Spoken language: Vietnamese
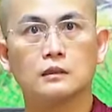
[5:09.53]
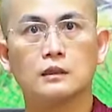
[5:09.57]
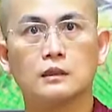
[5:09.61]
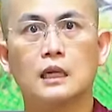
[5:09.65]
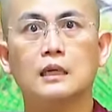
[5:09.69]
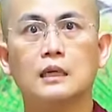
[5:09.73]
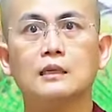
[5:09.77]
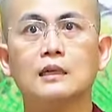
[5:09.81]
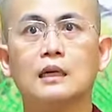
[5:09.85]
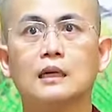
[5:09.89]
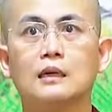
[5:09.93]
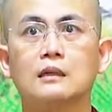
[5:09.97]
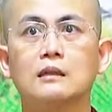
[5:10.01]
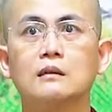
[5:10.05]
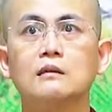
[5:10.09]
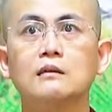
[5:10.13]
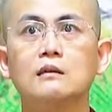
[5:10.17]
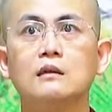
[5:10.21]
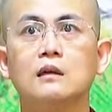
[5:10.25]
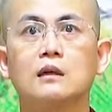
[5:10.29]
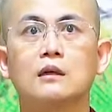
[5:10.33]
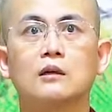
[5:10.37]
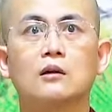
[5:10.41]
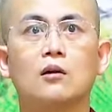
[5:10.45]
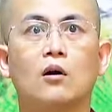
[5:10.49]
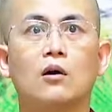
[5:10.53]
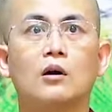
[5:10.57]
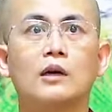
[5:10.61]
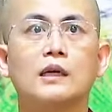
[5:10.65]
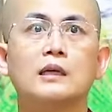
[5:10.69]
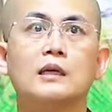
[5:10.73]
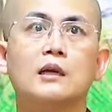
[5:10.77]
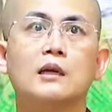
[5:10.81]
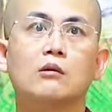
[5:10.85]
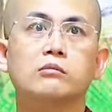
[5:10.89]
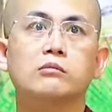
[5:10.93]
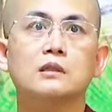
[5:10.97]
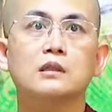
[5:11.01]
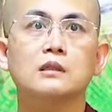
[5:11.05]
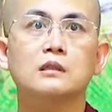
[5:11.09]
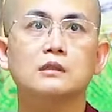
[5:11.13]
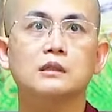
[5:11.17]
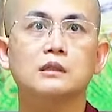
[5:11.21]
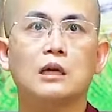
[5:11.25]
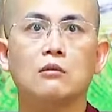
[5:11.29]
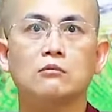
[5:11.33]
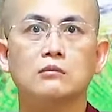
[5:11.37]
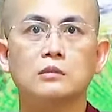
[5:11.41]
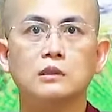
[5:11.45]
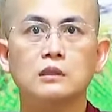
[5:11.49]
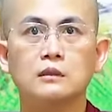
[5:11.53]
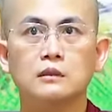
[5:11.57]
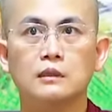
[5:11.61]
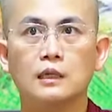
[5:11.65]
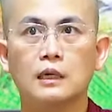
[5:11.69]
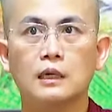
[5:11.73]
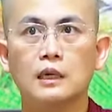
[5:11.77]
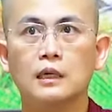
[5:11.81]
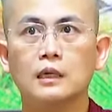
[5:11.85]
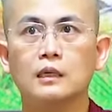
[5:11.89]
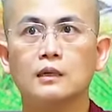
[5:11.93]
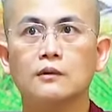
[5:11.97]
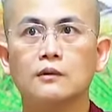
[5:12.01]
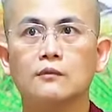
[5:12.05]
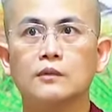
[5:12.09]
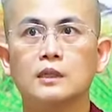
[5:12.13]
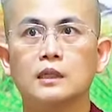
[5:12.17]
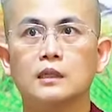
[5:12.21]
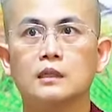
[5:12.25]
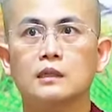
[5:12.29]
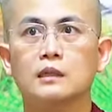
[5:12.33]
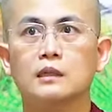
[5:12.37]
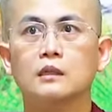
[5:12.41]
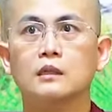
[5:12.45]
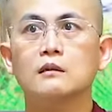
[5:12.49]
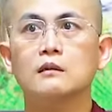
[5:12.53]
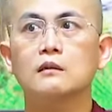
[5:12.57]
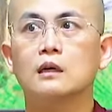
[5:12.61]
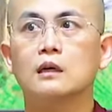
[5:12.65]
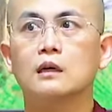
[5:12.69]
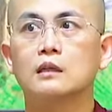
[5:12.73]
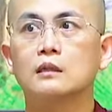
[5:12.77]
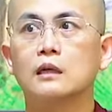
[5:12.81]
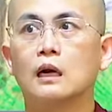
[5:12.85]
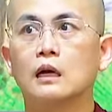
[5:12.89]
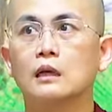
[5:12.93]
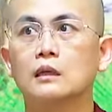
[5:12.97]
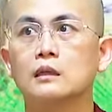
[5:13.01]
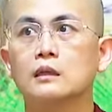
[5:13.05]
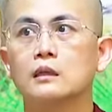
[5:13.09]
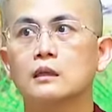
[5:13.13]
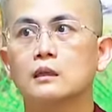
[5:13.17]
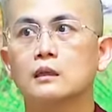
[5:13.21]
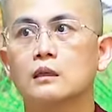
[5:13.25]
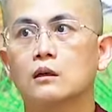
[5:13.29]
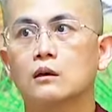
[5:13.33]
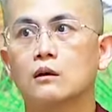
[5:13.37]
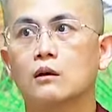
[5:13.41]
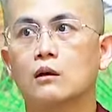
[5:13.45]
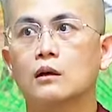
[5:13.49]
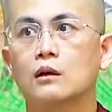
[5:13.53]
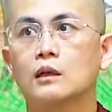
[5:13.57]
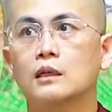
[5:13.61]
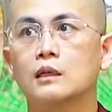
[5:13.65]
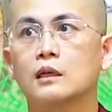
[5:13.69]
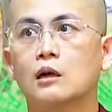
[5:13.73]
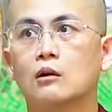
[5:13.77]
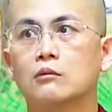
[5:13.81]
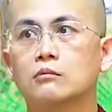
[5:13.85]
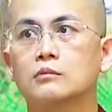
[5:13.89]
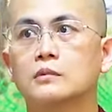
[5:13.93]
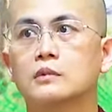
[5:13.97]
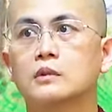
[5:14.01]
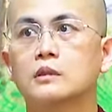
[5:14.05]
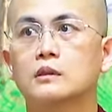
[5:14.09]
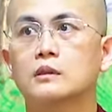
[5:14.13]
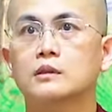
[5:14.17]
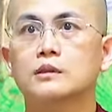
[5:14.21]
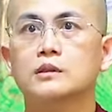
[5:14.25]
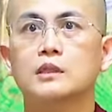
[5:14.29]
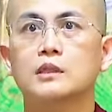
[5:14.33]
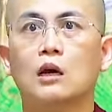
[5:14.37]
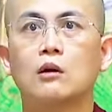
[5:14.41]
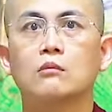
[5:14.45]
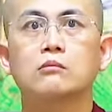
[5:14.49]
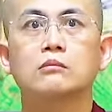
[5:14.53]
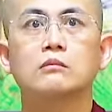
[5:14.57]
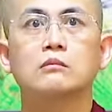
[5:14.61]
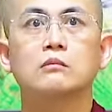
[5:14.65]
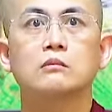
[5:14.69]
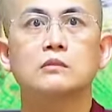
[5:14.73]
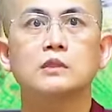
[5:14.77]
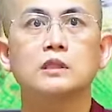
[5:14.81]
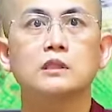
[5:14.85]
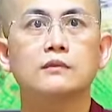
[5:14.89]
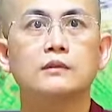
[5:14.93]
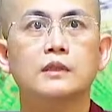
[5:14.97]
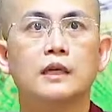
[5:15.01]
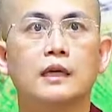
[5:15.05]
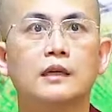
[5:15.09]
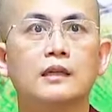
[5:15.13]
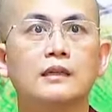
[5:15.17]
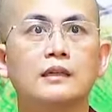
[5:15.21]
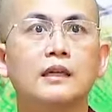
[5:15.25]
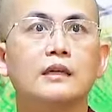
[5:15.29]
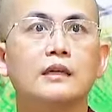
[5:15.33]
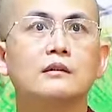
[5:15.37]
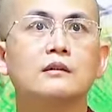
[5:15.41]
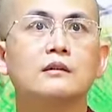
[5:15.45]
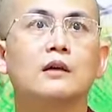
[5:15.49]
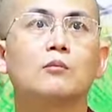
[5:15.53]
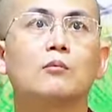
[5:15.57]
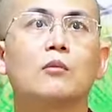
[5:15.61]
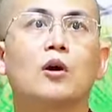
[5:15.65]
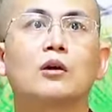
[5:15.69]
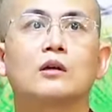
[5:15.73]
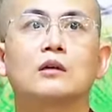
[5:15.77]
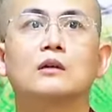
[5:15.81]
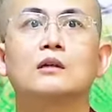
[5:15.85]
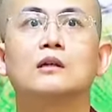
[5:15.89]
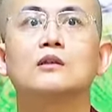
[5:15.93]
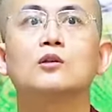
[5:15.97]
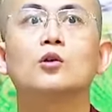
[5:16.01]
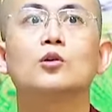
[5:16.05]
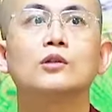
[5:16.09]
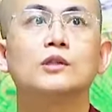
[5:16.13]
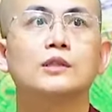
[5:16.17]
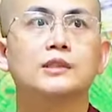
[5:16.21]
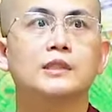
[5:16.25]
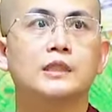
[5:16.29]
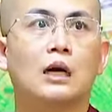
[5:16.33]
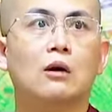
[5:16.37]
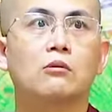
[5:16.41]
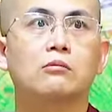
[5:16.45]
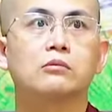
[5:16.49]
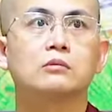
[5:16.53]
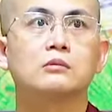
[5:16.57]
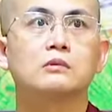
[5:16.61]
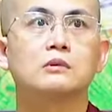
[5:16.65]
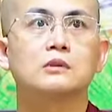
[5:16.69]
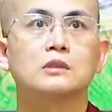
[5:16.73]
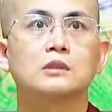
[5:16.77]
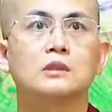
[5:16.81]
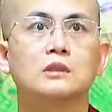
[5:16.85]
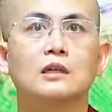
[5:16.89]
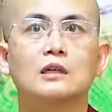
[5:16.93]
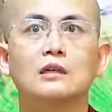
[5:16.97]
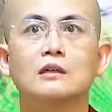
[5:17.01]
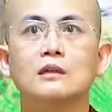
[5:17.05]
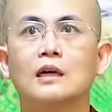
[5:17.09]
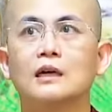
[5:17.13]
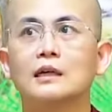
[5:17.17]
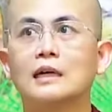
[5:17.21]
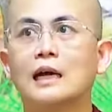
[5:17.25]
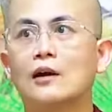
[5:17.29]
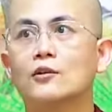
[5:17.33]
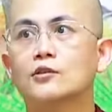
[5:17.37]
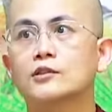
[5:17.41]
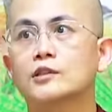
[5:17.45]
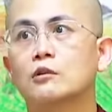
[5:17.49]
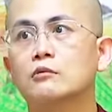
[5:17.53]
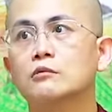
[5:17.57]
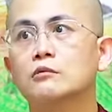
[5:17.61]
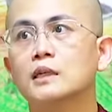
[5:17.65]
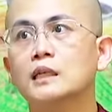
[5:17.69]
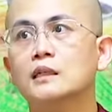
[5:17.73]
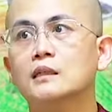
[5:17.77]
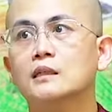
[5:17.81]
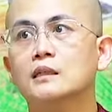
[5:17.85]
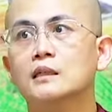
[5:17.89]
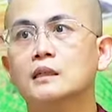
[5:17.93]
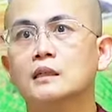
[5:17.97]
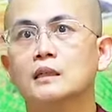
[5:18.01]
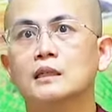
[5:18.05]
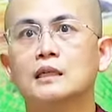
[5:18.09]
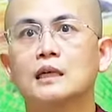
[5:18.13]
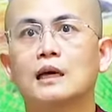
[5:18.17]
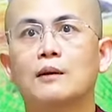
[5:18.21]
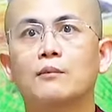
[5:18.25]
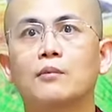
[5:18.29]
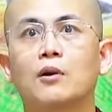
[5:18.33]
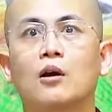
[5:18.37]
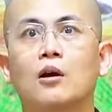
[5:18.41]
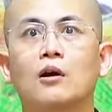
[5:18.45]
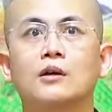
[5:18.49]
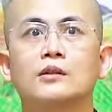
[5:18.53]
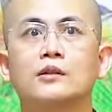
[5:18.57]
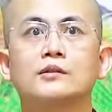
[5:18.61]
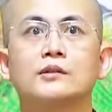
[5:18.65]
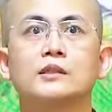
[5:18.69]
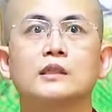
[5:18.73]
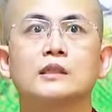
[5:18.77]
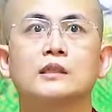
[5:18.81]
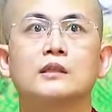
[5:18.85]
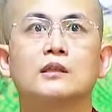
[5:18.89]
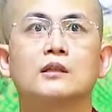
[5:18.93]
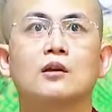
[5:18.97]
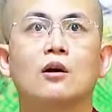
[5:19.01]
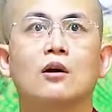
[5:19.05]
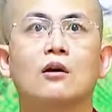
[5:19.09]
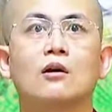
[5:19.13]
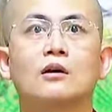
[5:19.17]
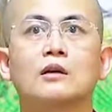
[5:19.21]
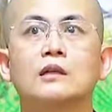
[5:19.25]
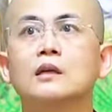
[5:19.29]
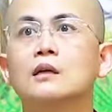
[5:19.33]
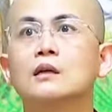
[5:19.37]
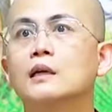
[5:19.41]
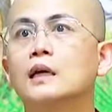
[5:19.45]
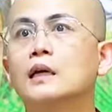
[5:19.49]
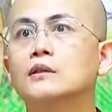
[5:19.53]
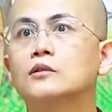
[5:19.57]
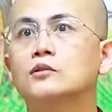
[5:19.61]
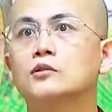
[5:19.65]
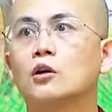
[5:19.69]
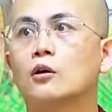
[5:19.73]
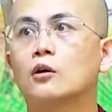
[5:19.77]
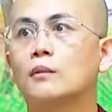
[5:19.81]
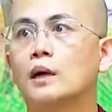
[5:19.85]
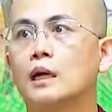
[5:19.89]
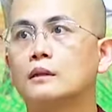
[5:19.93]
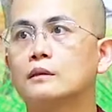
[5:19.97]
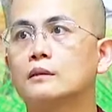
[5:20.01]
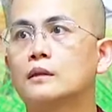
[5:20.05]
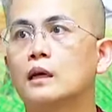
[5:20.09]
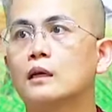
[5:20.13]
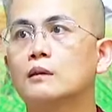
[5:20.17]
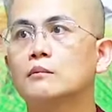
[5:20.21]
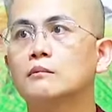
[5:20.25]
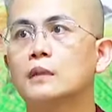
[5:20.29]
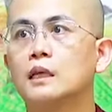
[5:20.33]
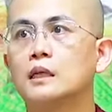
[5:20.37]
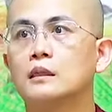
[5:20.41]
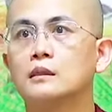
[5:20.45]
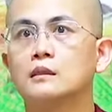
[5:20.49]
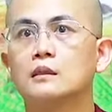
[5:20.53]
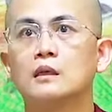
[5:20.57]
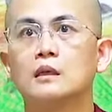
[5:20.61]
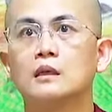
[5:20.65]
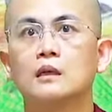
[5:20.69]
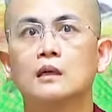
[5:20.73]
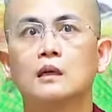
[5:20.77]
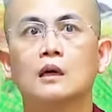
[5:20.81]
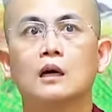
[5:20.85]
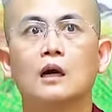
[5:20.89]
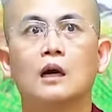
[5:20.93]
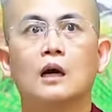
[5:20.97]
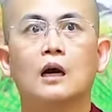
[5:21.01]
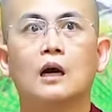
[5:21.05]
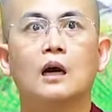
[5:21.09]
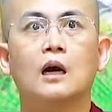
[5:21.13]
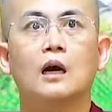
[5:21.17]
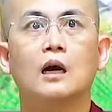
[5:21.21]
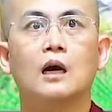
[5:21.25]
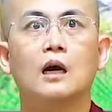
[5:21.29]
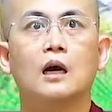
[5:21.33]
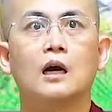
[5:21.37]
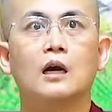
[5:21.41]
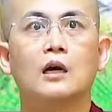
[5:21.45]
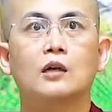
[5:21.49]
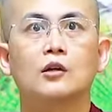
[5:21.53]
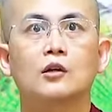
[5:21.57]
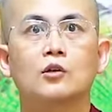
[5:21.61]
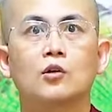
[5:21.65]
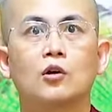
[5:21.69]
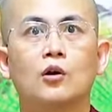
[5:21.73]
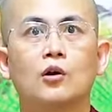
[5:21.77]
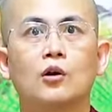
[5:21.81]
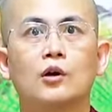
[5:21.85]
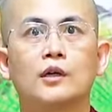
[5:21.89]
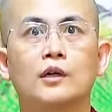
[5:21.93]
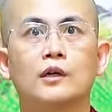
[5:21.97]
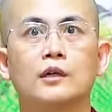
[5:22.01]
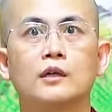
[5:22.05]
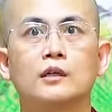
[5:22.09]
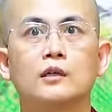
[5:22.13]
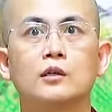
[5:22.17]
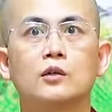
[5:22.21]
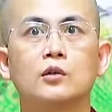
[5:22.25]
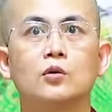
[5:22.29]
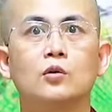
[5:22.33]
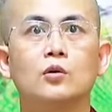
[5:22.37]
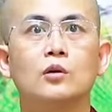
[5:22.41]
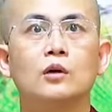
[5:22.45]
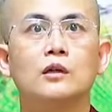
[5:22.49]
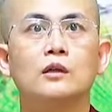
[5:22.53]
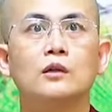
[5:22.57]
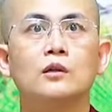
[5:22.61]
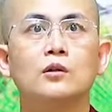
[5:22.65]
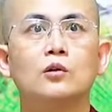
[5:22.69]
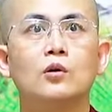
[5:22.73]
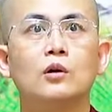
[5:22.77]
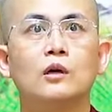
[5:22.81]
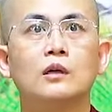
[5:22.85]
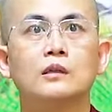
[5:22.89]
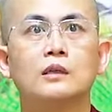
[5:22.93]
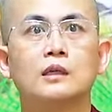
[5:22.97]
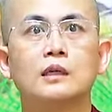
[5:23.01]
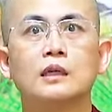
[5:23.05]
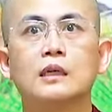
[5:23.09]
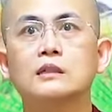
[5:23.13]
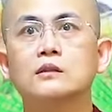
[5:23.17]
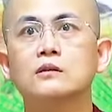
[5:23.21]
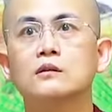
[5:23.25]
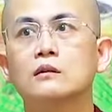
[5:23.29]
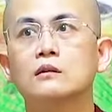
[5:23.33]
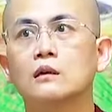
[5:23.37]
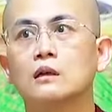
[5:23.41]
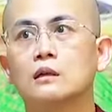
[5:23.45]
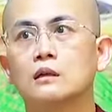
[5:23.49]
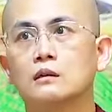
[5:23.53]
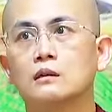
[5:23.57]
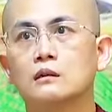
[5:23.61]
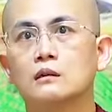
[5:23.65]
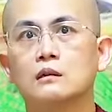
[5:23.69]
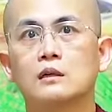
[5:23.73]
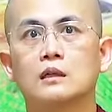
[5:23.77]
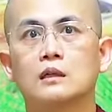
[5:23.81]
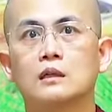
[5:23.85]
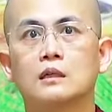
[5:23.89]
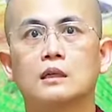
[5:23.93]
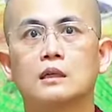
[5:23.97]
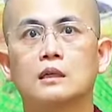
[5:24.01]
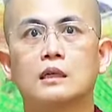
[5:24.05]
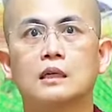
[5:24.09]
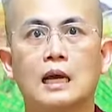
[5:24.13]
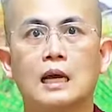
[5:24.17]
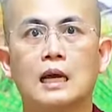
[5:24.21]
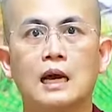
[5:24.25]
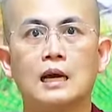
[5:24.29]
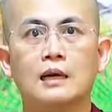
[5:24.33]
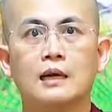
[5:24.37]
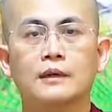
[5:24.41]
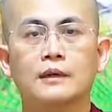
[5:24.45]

đấy là cái người có cái lòng tự trọng như thế vì cái người đấy có cái lòng tự trọng như thế nên được mọi người tôn trọng cái người nào sống ích kỷ hẹp hòi chỉ lo no lợi ích cho bản thân mình à, rồi luôn luôn khinh thường người khác